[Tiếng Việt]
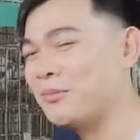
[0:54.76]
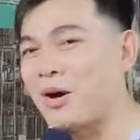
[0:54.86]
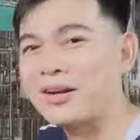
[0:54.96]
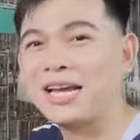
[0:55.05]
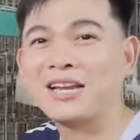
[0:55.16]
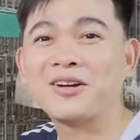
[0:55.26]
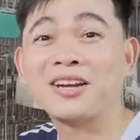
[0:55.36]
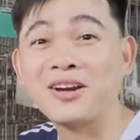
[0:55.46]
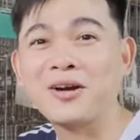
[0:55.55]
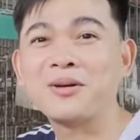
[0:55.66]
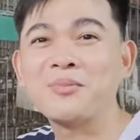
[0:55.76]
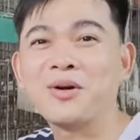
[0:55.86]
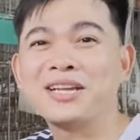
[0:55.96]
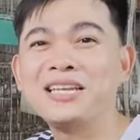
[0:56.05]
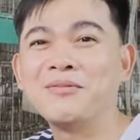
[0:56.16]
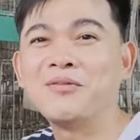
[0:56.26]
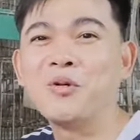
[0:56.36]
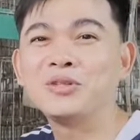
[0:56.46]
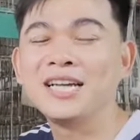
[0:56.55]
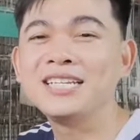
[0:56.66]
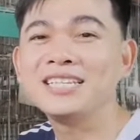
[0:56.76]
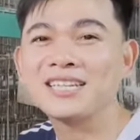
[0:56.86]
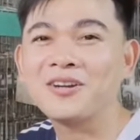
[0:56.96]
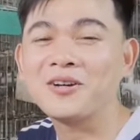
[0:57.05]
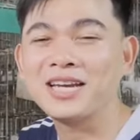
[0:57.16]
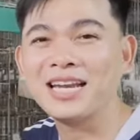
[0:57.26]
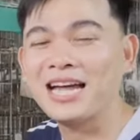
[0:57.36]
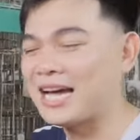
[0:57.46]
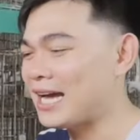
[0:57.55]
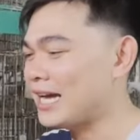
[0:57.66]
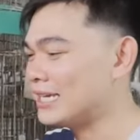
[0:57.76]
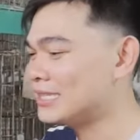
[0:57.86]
bọn này con nó có một cái nhiệm vụ chính, có nghĩa là